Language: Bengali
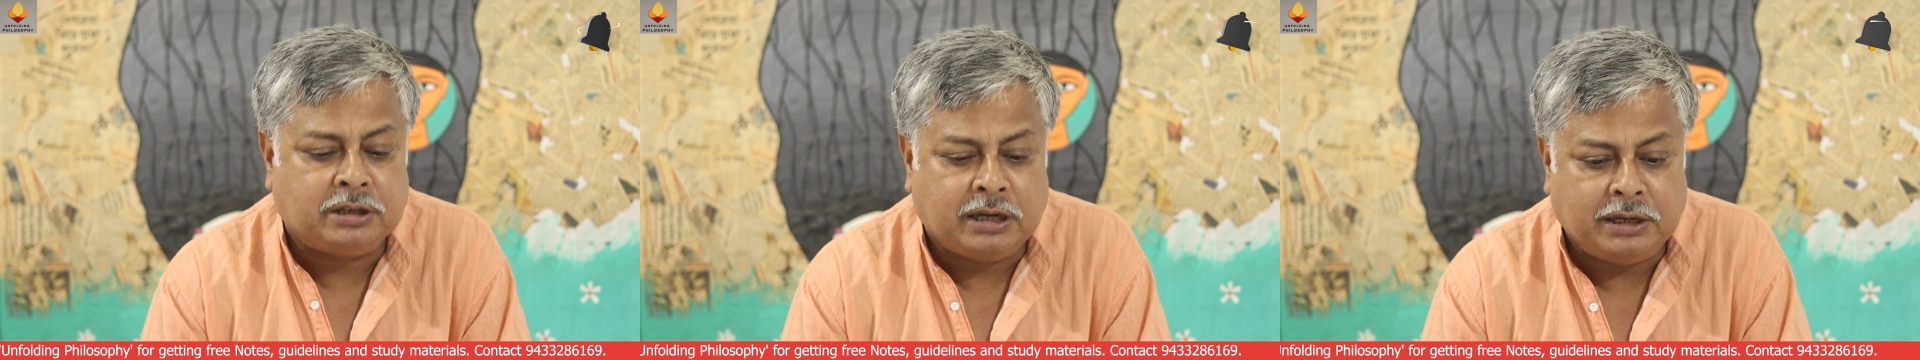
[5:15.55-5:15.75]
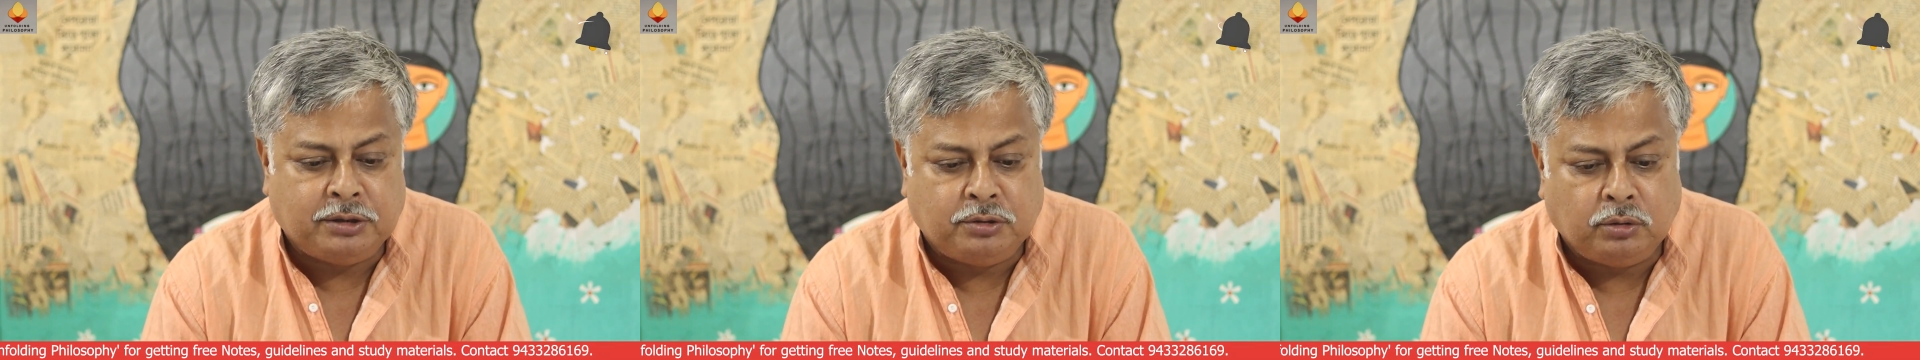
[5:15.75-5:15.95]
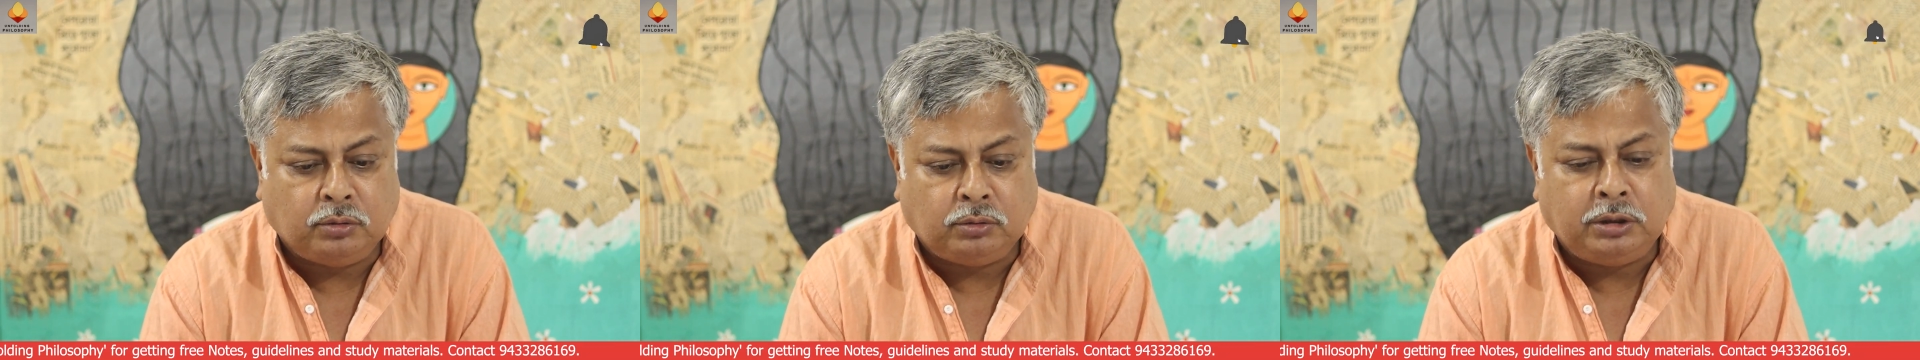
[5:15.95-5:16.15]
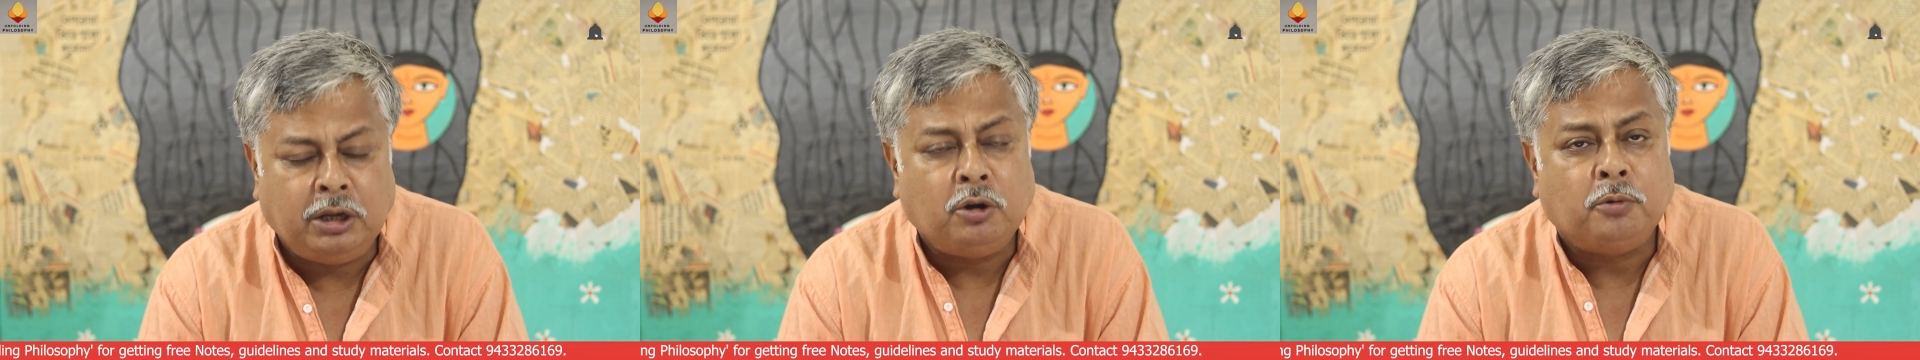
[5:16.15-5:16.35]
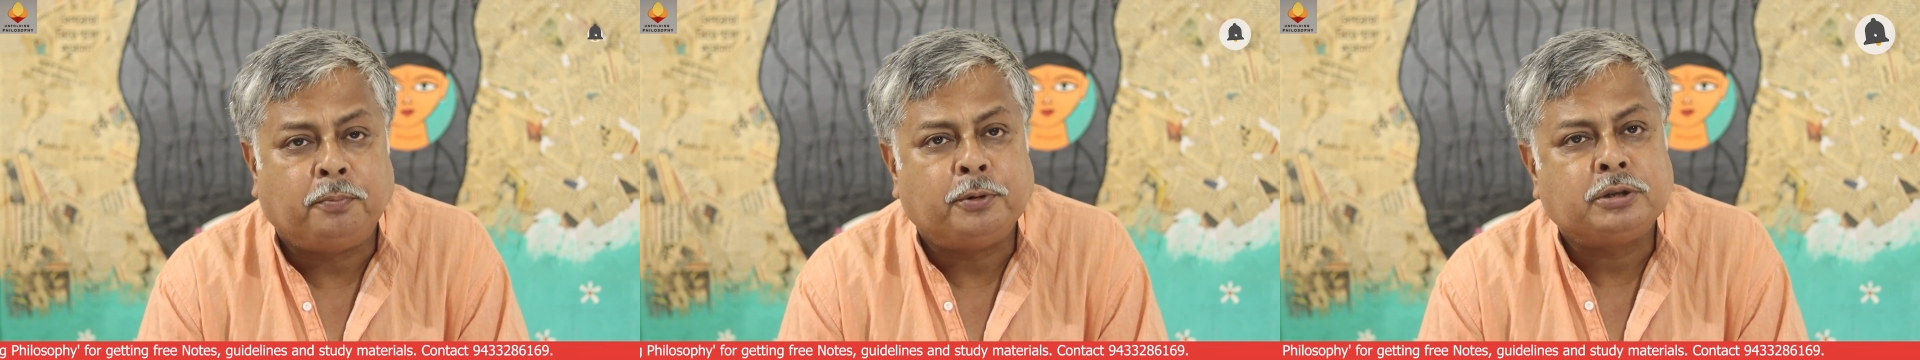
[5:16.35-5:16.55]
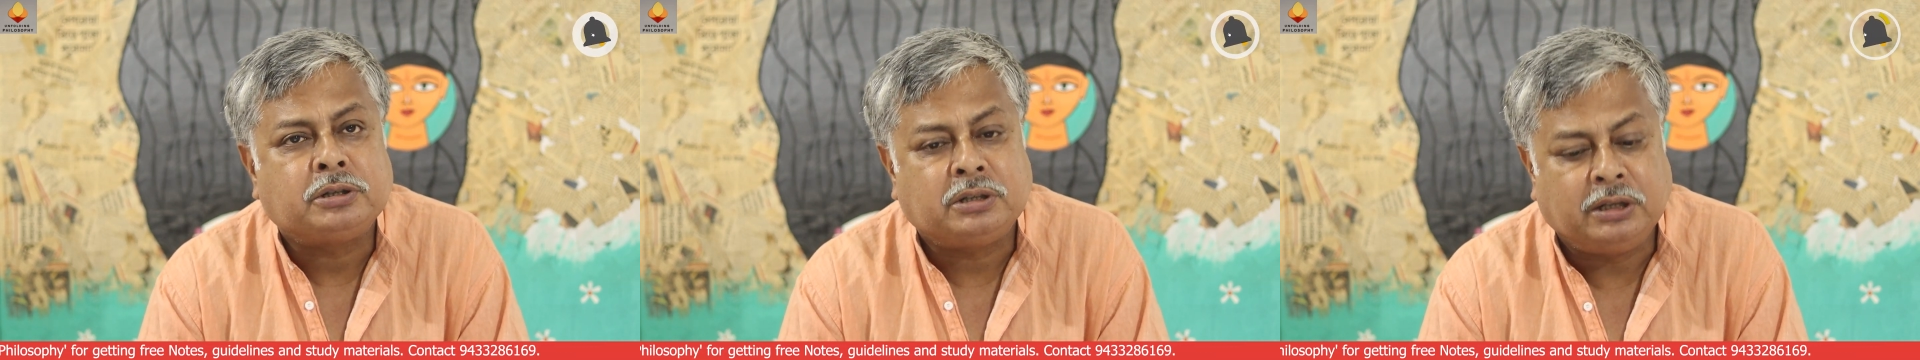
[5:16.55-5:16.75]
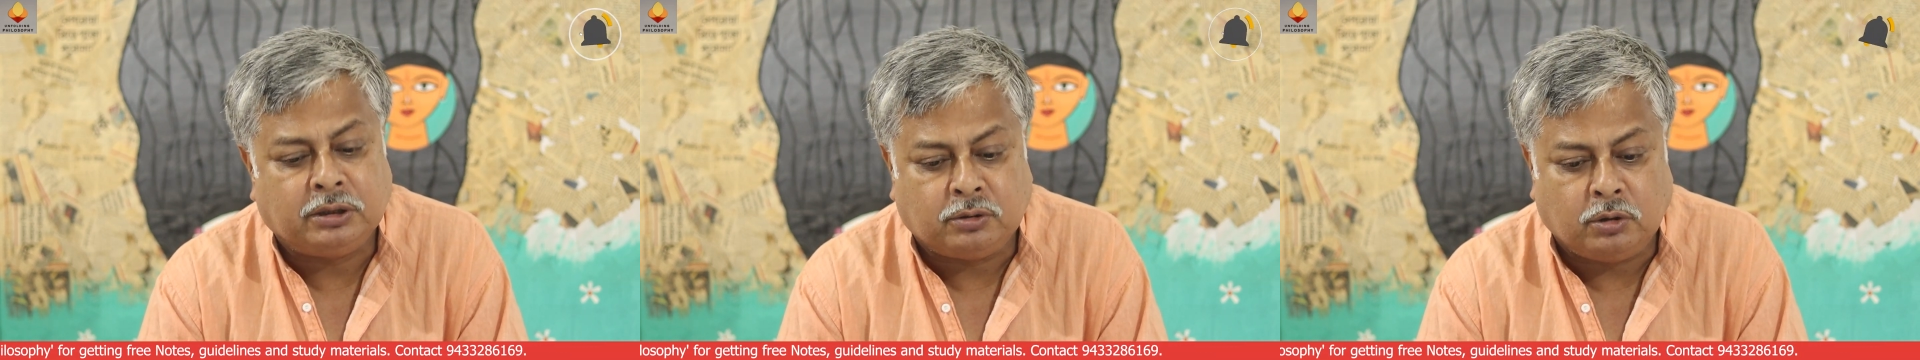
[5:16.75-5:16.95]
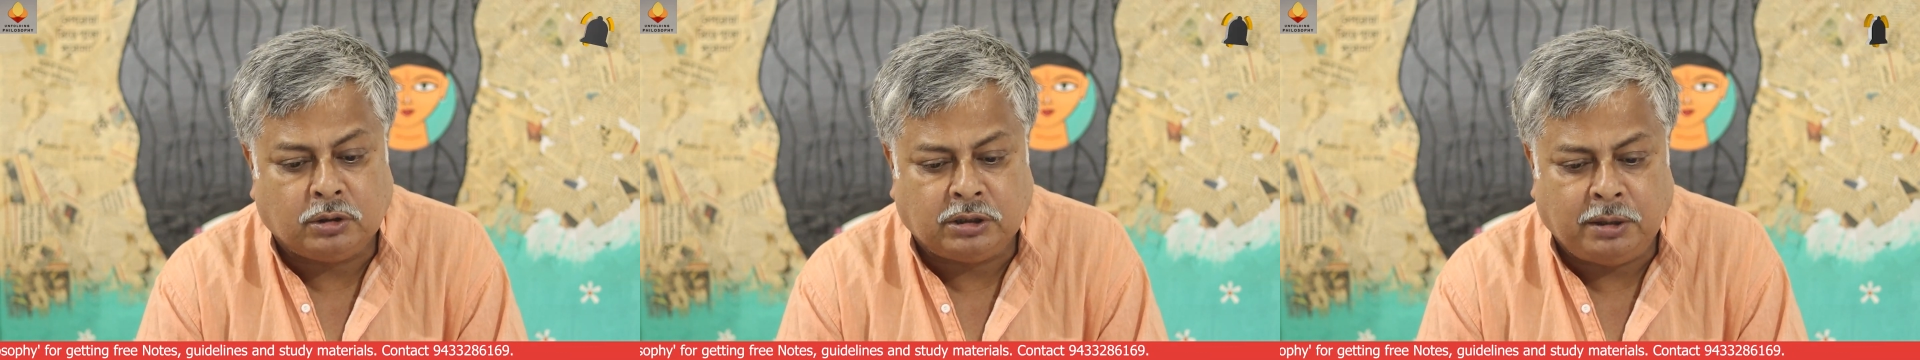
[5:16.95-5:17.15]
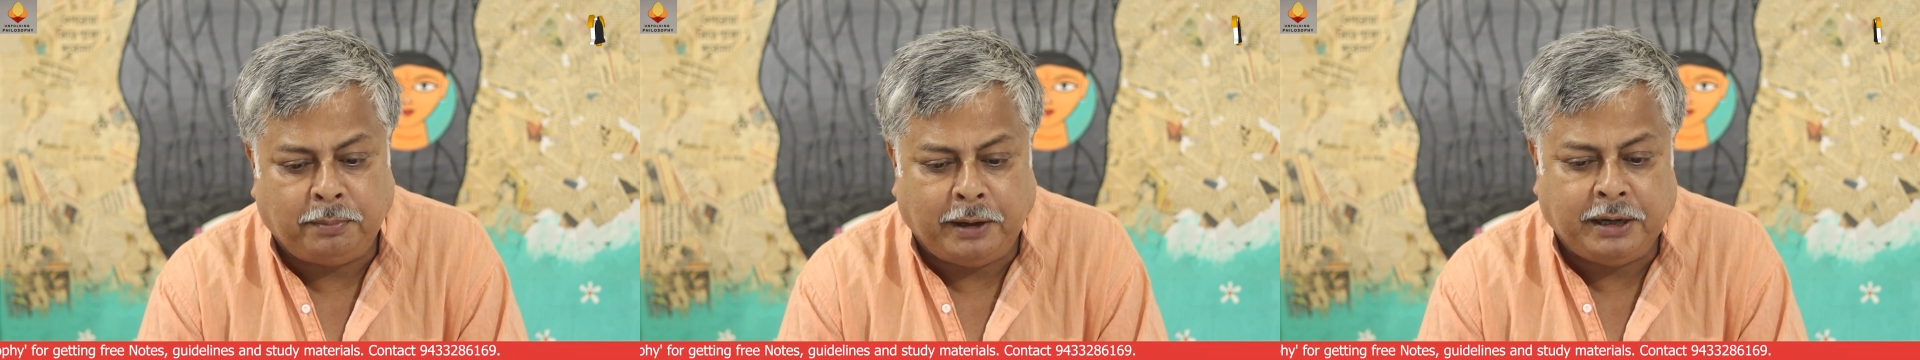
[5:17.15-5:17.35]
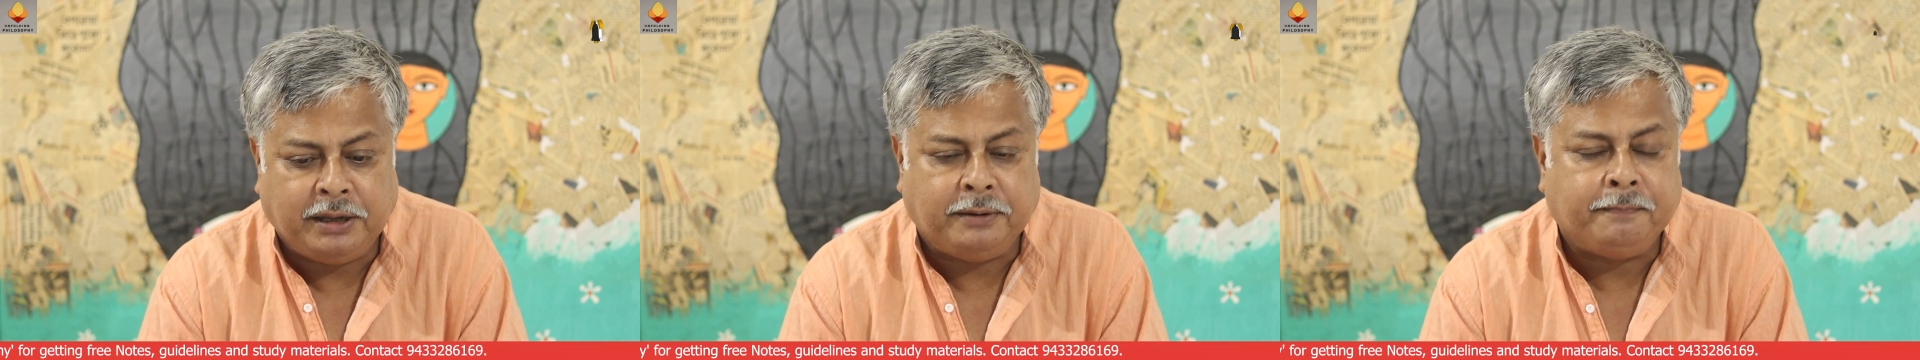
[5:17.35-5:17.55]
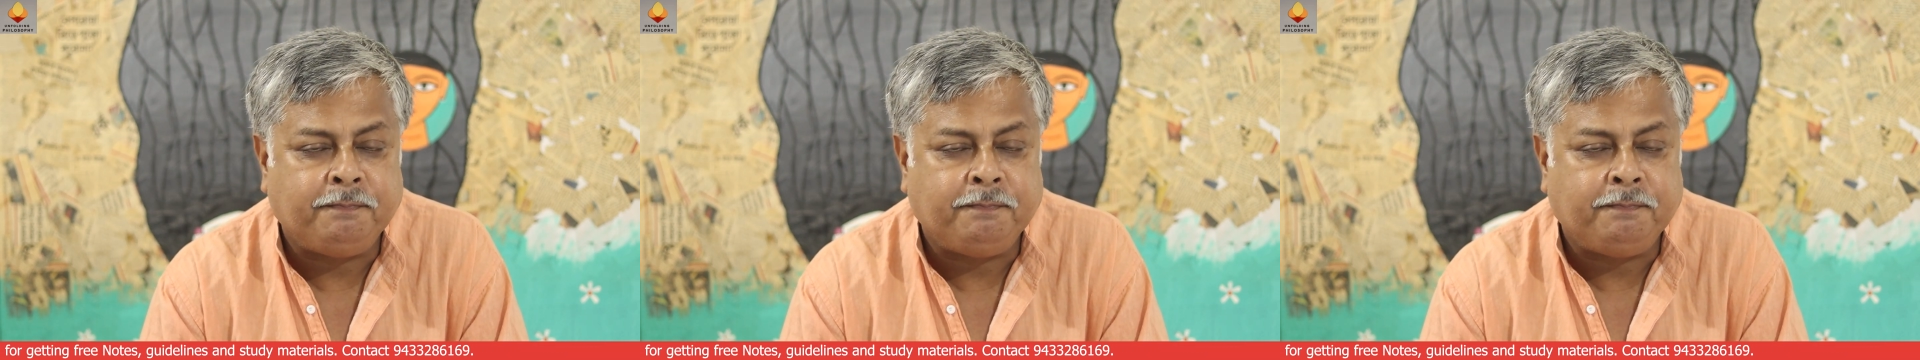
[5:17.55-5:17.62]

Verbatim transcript: সেই যুক্তি উপস্থিত করতে পারি